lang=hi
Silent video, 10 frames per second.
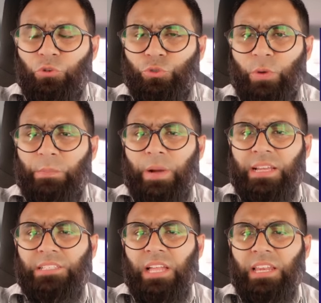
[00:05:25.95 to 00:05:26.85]
उस वक्त
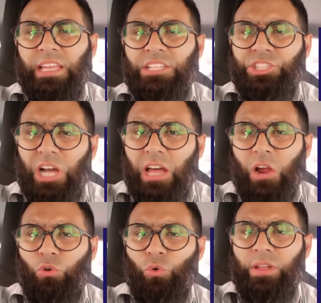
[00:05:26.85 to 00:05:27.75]
पाकिस्तान के चार
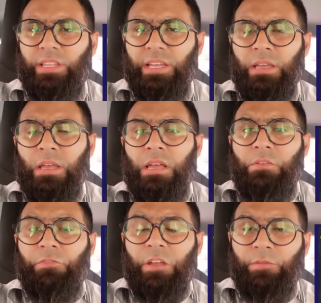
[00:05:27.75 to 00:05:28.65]
आउट हुए थे
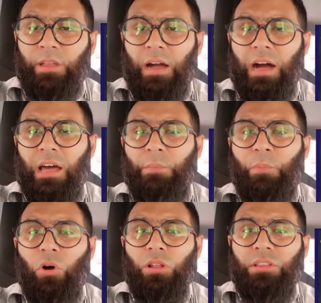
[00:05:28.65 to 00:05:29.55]
इफ्तार
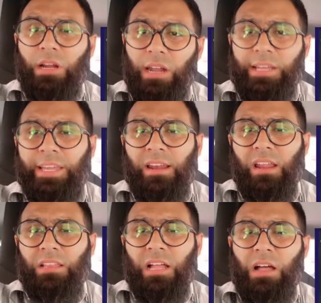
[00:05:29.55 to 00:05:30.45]
बहुत तगड़ा खेल
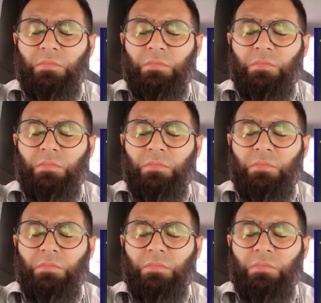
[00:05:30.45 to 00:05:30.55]
रहा था